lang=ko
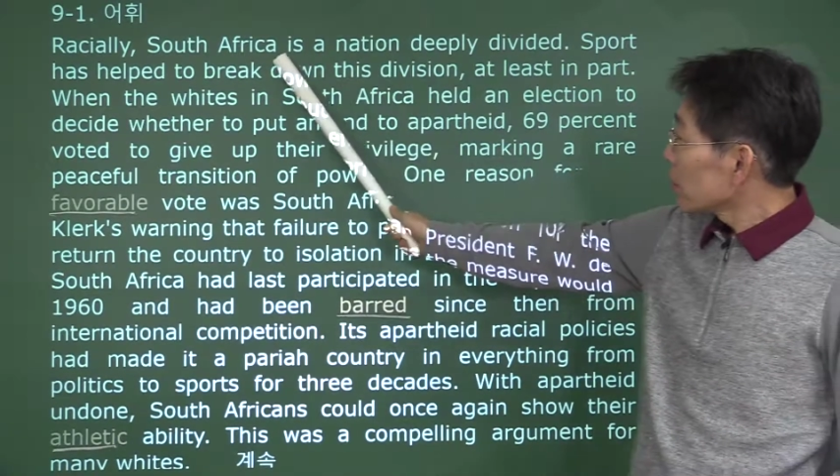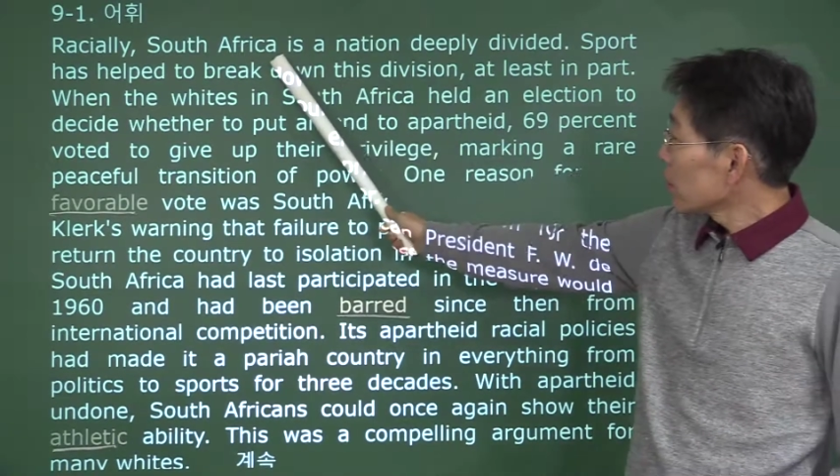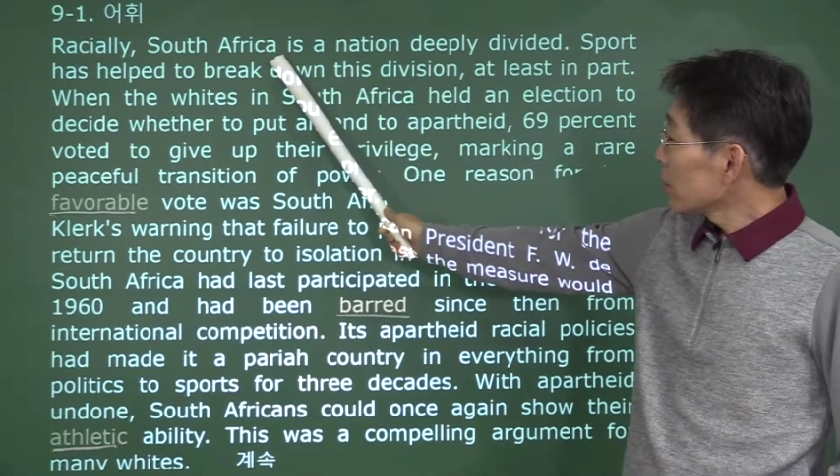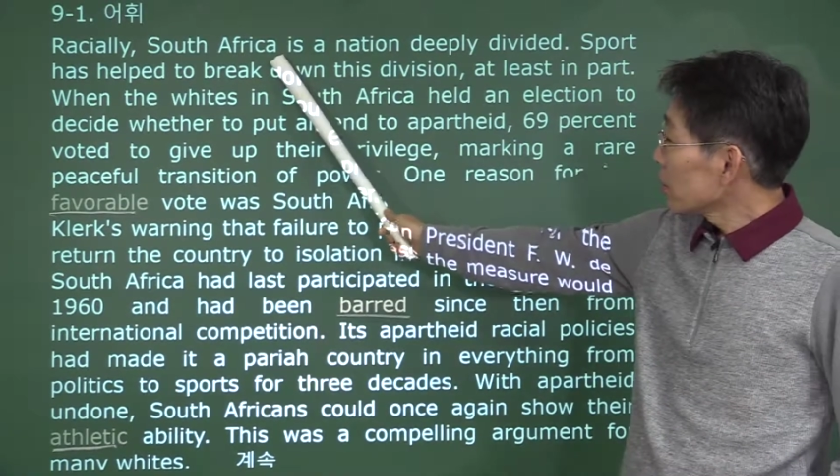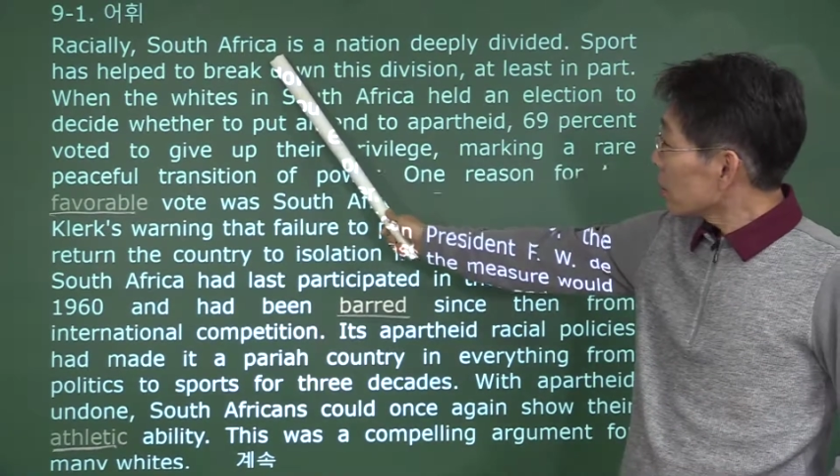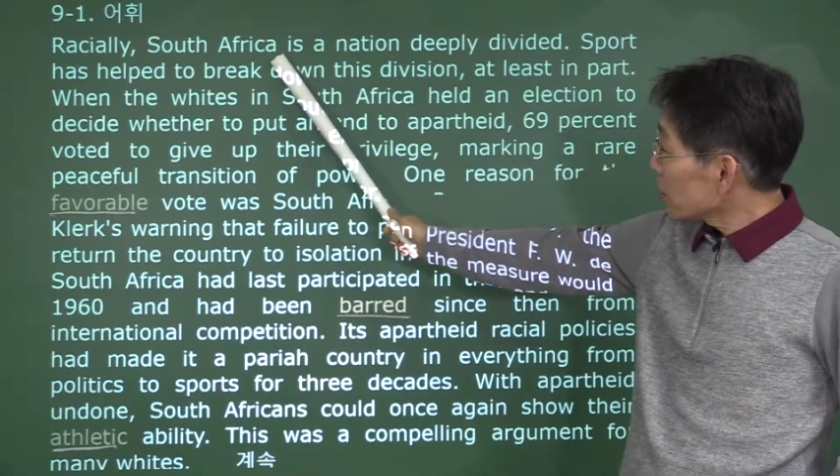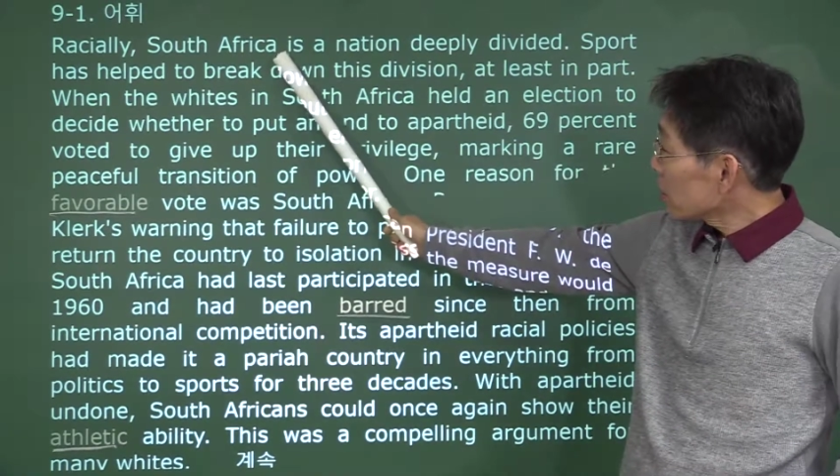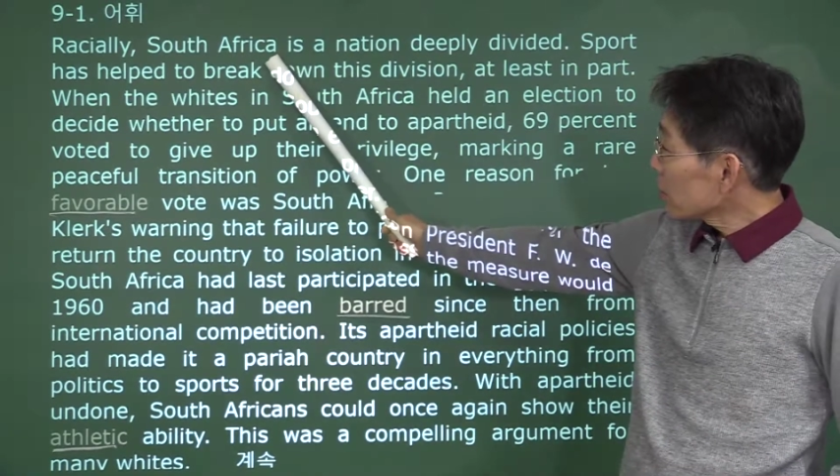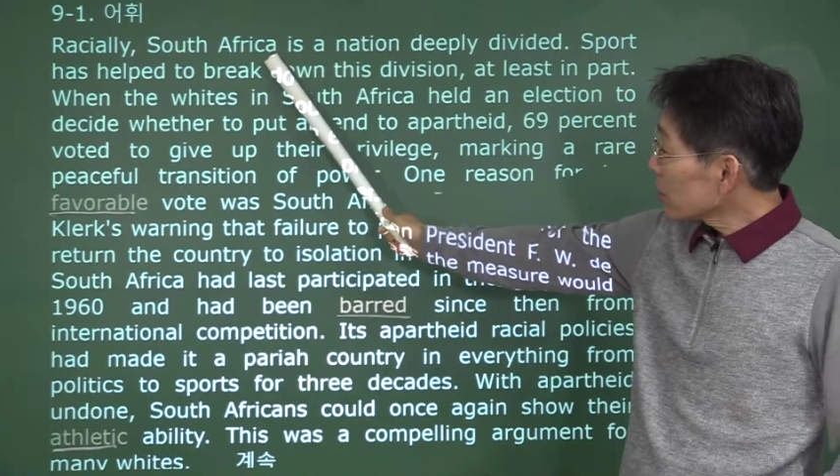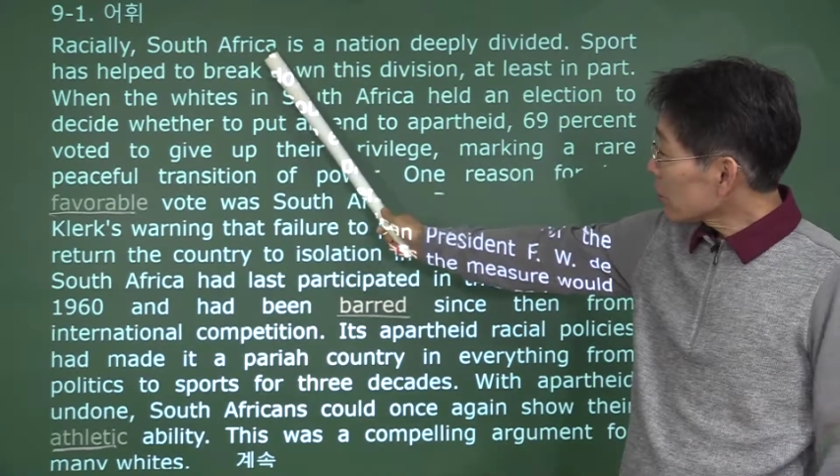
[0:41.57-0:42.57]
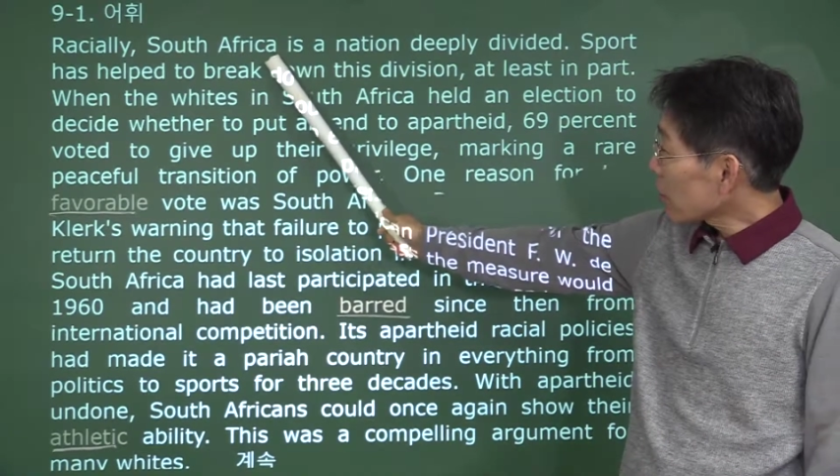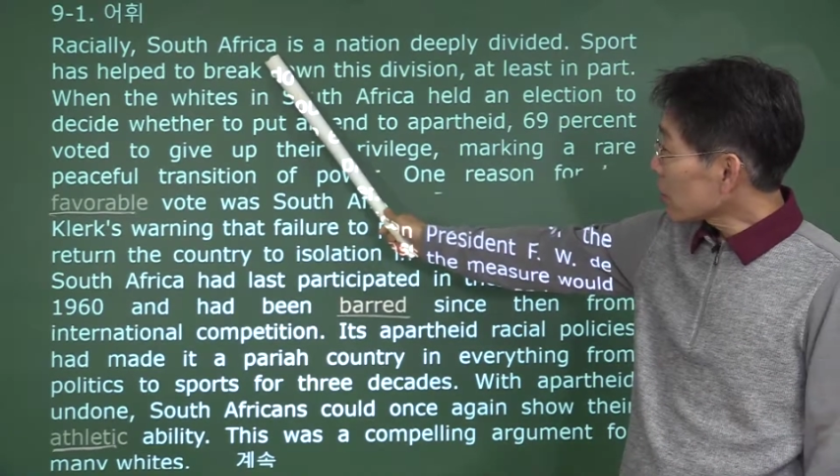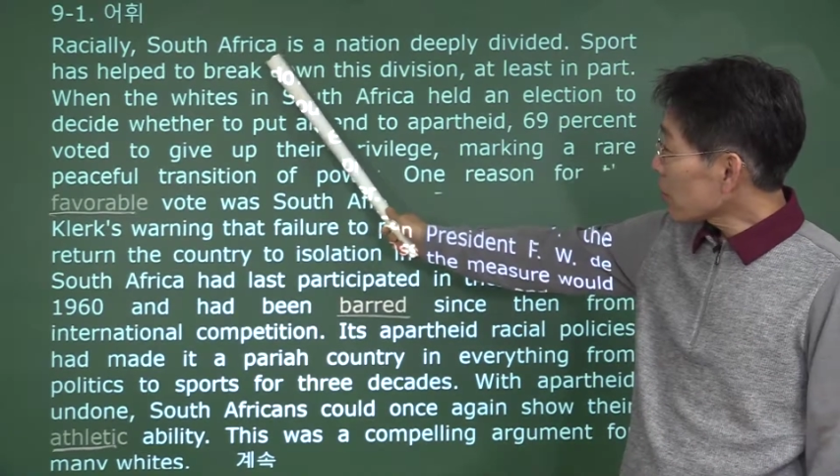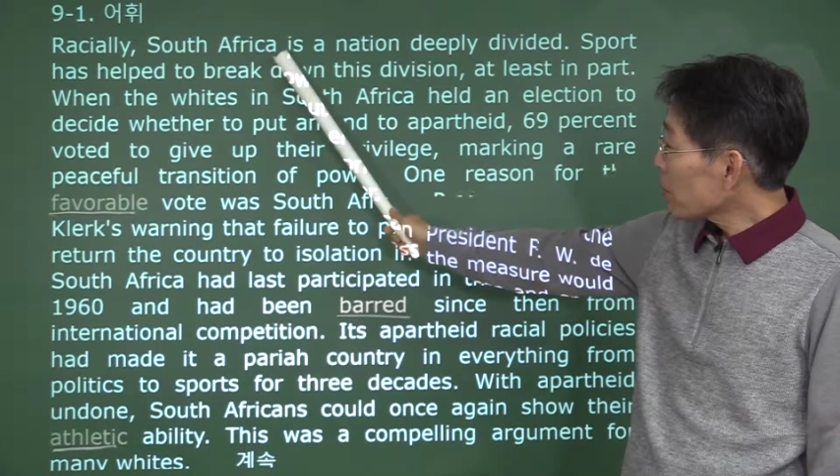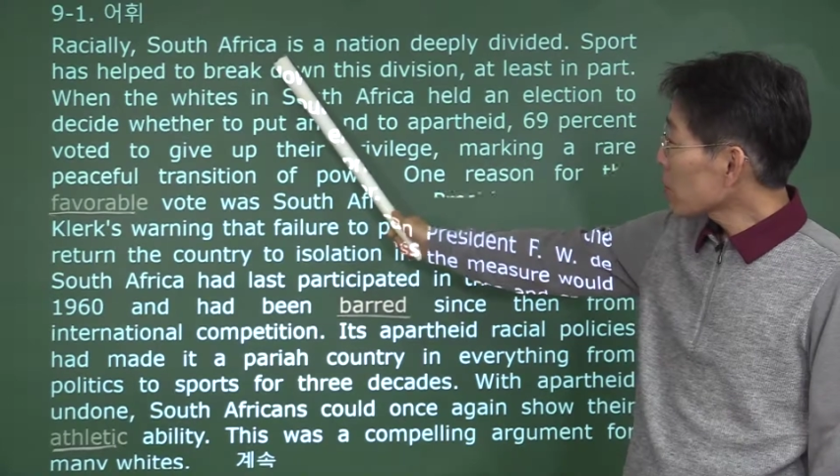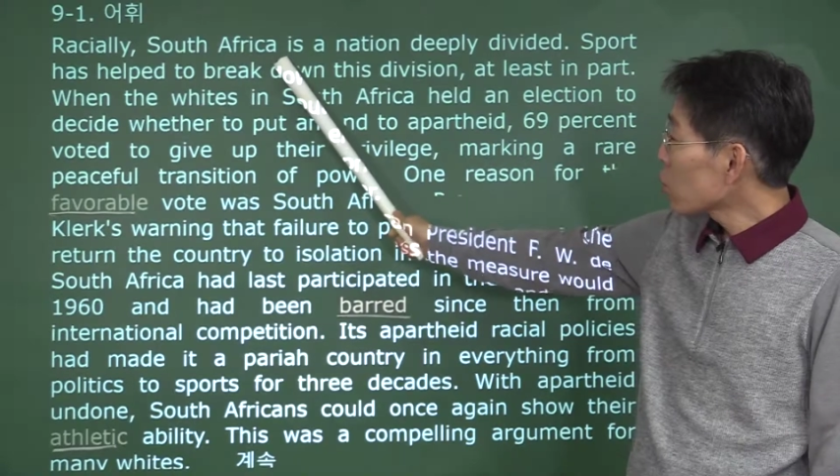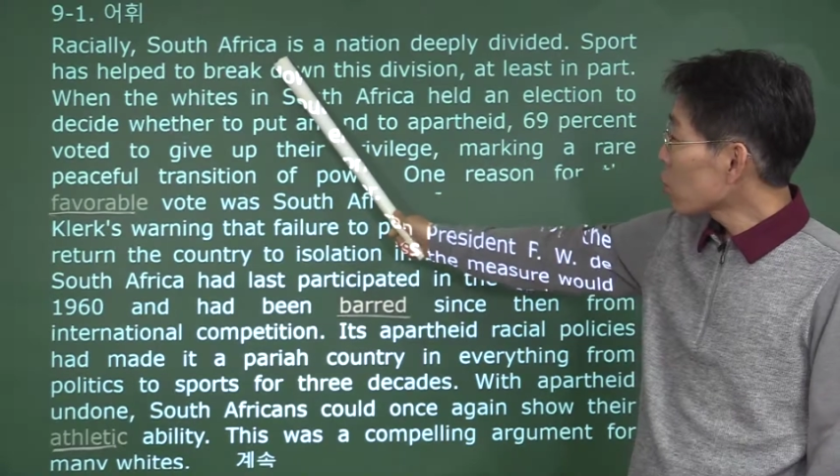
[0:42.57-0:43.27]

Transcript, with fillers: 이, 이 나, 남아프리카